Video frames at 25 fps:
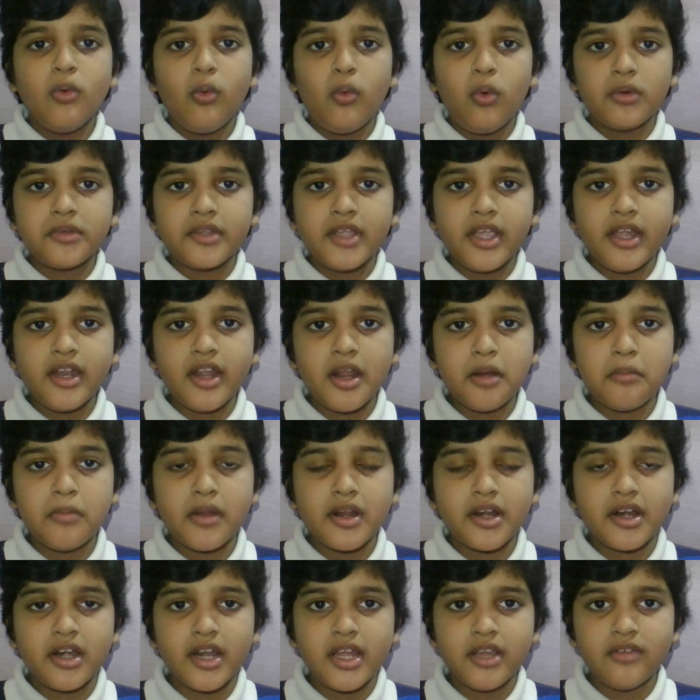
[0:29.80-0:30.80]
ஓகே
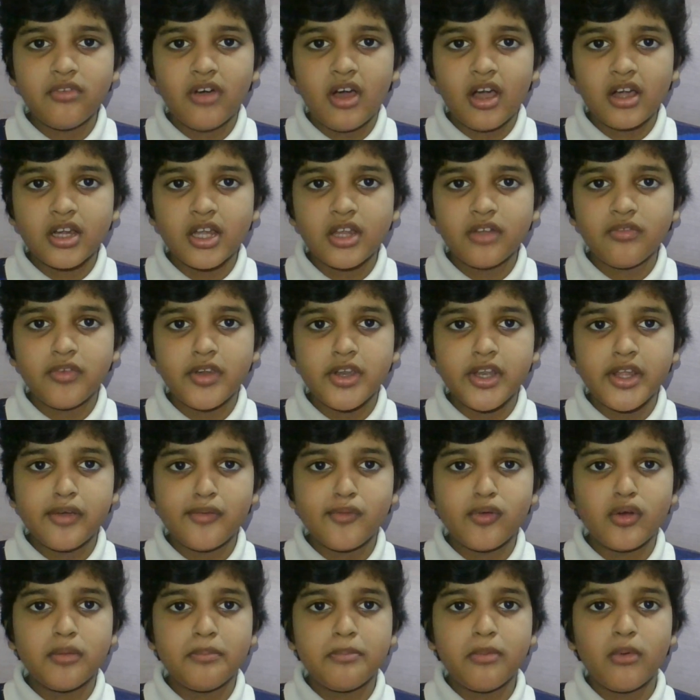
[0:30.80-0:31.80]
நண்பர்களே வாங்க
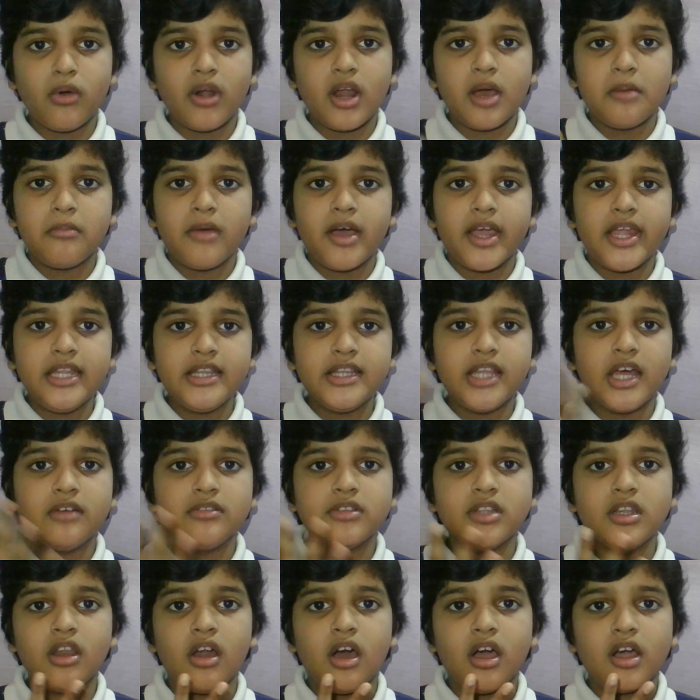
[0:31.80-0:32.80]
வீடியோக்குள்ள போகலாம்
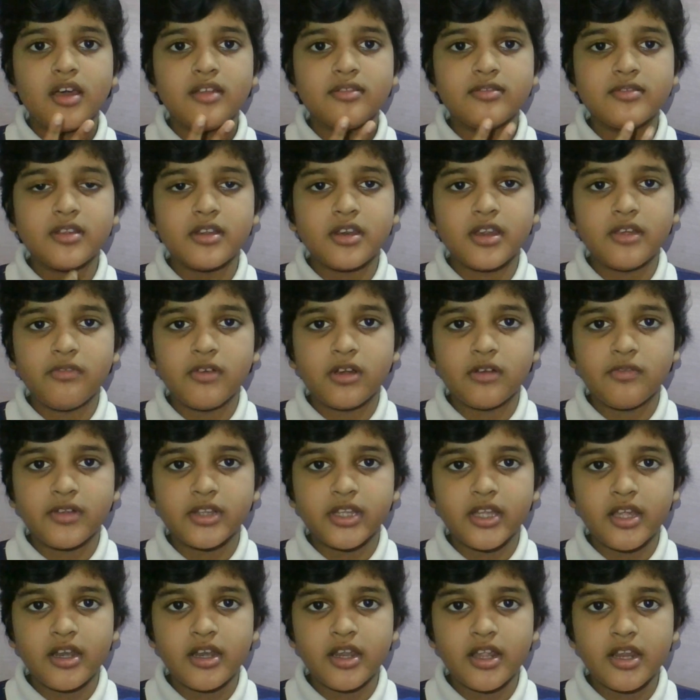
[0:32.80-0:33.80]
ஐந்தாவது லாங்கஸ்ட் ரிவர்
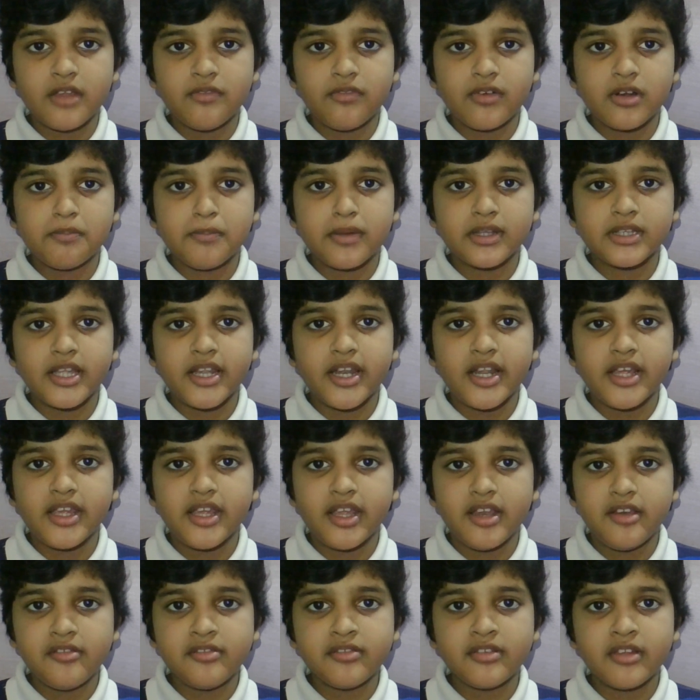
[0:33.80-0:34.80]
வந்து என்ன ரிவர் பார்த்தீங்கன்னா
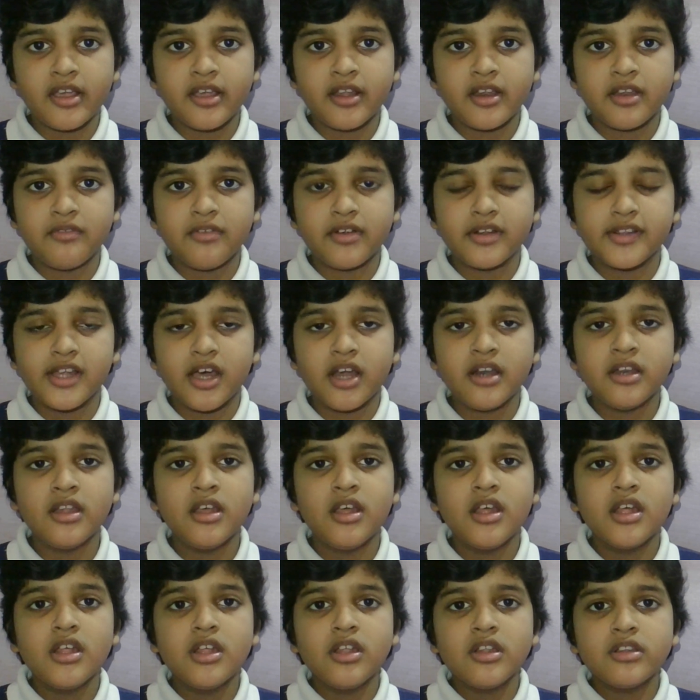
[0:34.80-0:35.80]
என்சாய் ரிவர் தான்
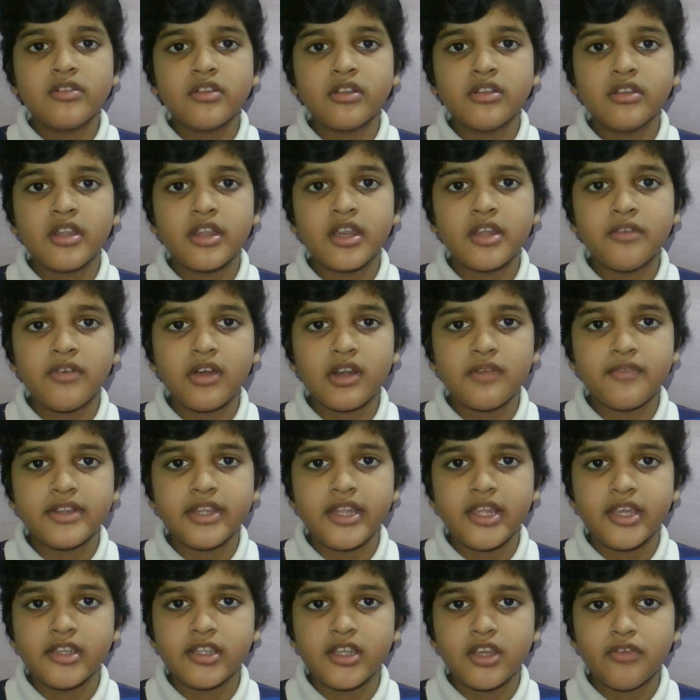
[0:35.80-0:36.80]
ஸோ இந்த ரிவர்
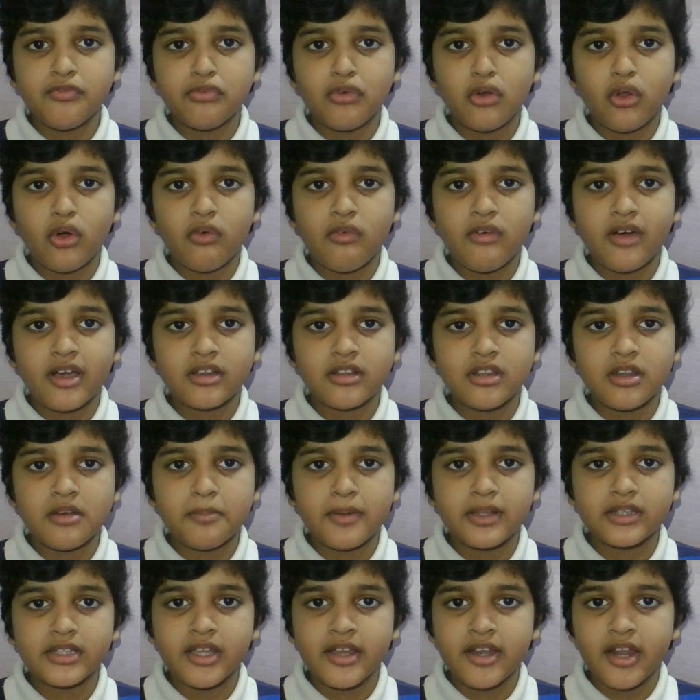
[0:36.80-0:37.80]
வந்து இங்கே ஃப்ளோ ஆகுதுன்னு
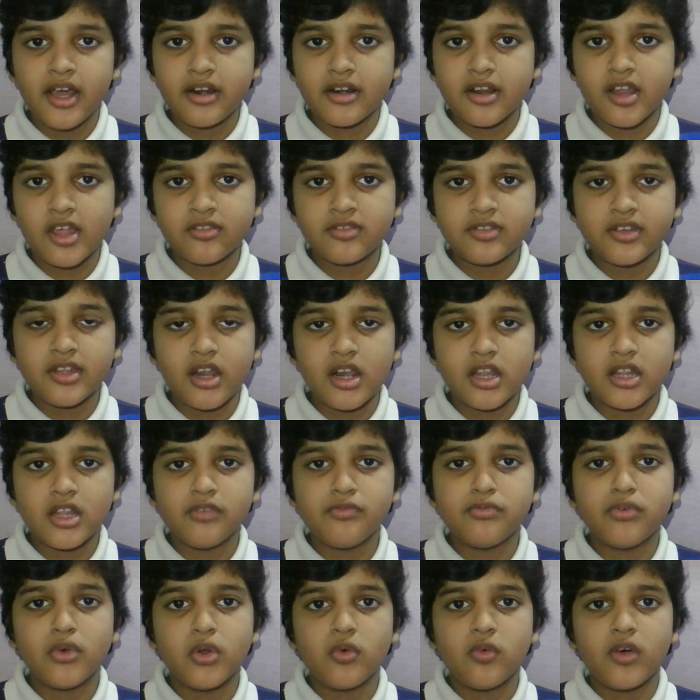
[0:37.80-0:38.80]
பார்த்தீங்கன்னா ரஷ்யாவில் தான்
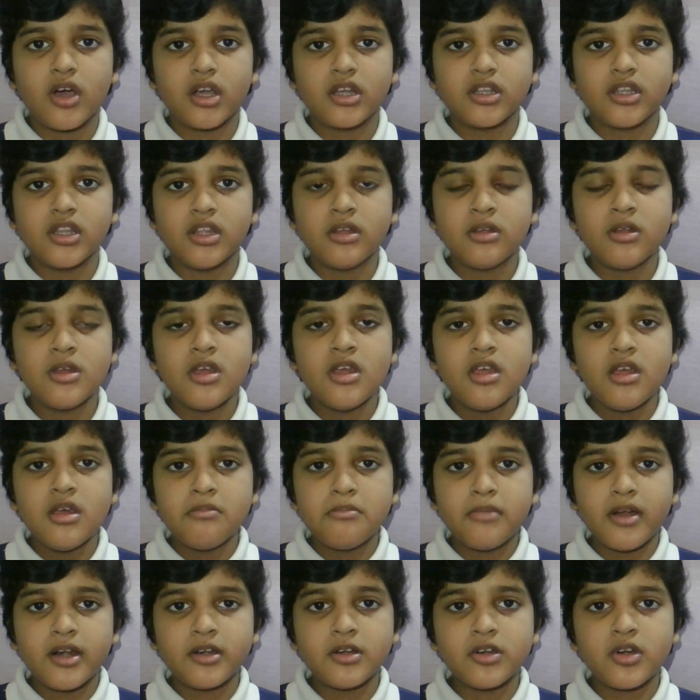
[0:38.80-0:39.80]
ஃப்ளோ ஆகுது
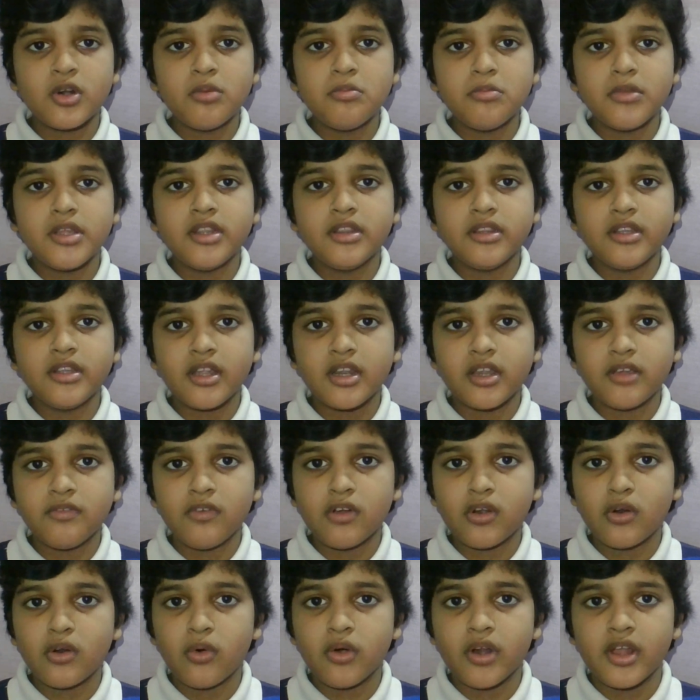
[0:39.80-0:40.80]
மற்றும் இந்த
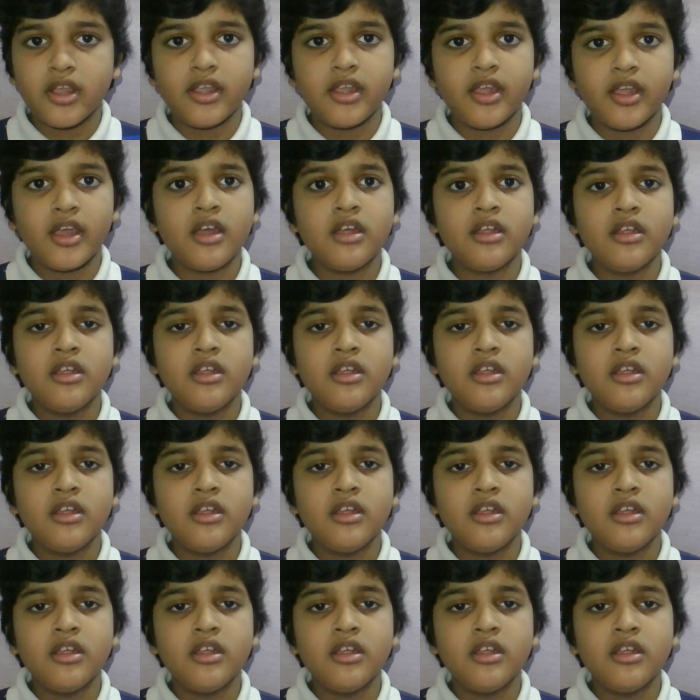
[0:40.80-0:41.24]
ரிவருடைய